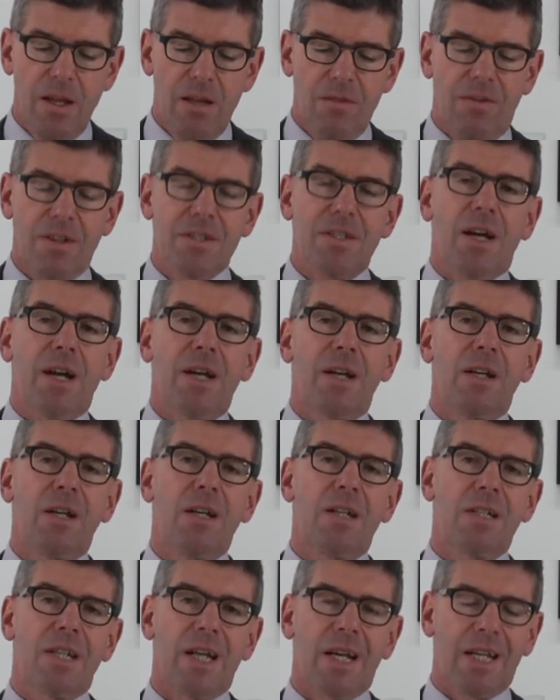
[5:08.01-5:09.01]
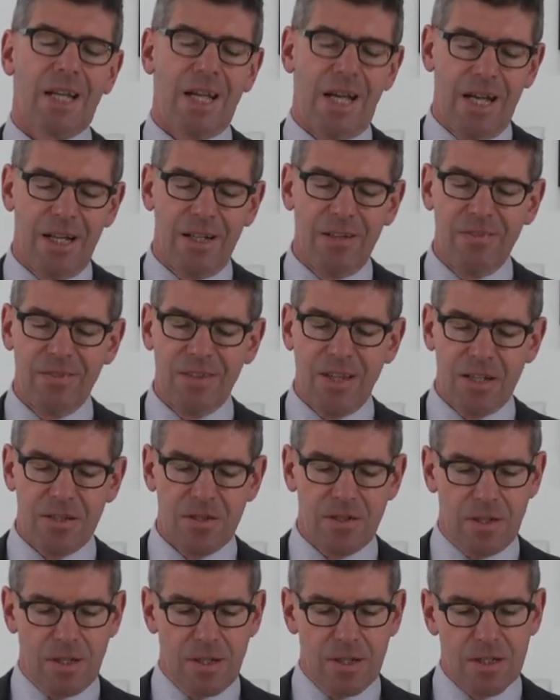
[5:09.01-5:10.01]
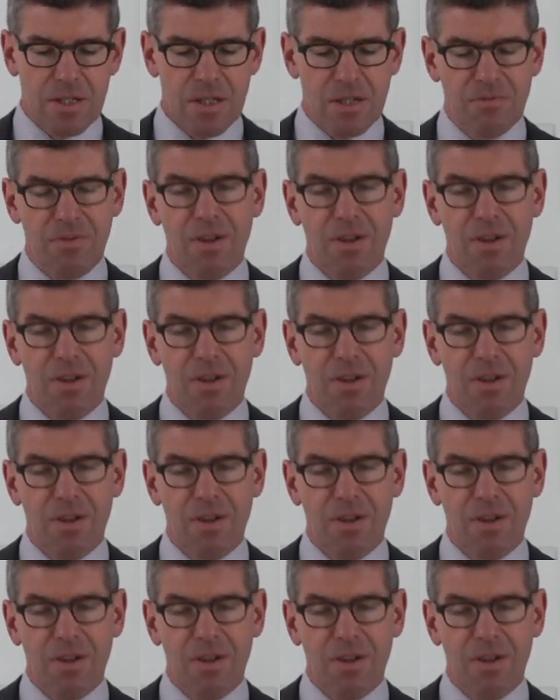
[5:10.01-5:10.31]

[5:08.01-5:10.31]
was eigentlich der Kern dessen ist,